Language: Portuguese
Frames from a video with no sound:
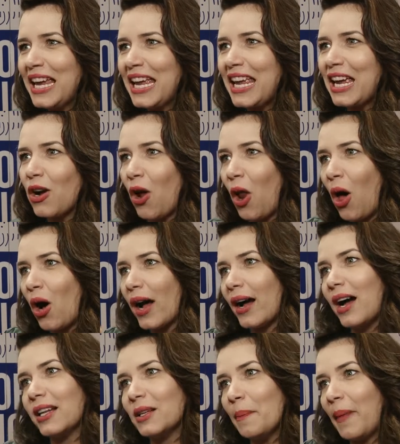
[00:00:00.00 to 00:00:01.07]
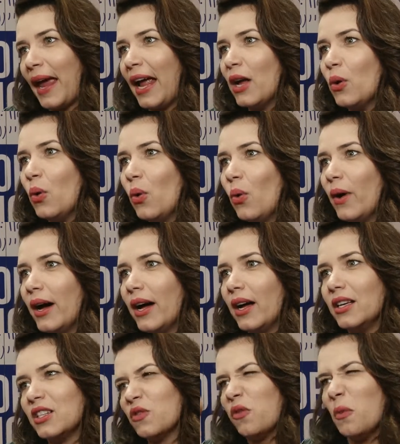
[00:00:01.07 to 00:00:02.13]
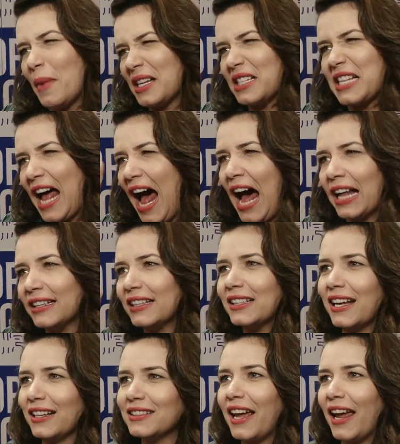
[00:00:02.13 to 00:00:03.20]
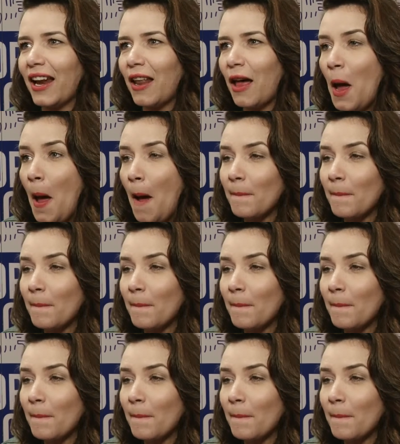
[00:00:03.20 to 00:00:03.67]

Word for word: e coloca também uma esfumaçada na tela